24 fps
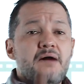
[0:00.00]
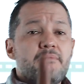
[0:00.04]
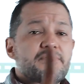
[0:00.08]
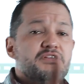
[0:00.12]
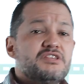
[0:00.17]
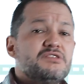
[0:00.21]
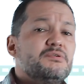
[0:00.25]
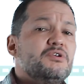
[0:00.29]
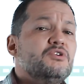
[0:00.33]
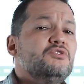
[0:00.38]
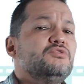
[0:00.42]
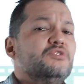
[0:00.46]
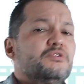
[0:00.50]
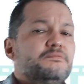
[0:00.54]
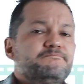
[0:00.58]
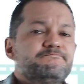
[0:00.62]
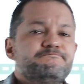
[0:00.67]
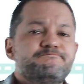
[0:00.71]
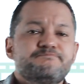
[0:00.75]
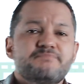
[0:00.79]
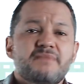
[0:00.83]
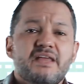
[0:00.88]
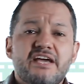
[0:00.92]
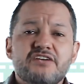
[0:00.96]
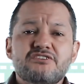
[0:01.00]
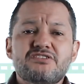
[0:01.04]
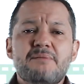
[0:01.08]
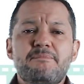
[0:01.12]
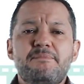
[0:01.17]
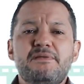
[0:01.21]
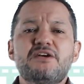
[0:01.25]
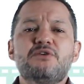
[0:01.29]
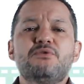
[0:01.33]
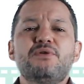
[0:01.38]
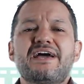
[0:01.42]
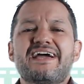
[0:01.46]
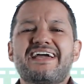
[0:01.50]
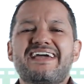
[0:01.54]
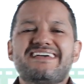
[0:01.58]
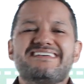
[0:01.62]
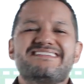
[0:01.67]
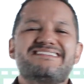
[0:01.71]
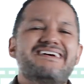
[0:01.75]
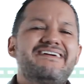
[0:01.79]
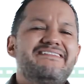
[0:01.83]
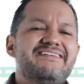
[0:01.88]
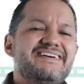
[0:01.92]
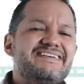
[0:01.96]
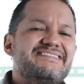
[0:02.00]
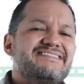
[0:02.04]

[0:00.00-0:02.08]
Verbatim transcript: Punto número 1. Es una película que sabe